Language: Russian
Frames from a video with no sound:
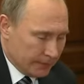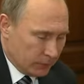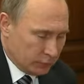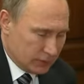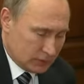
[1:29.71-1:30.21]

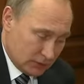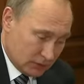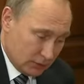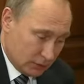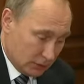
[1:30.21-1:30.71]
У нас
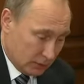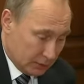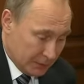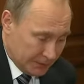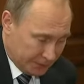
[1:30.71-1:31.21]
действительно
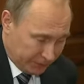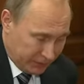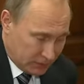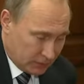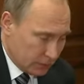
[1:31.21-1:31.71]

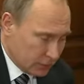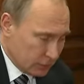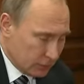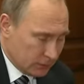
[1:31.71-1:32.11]
достаточно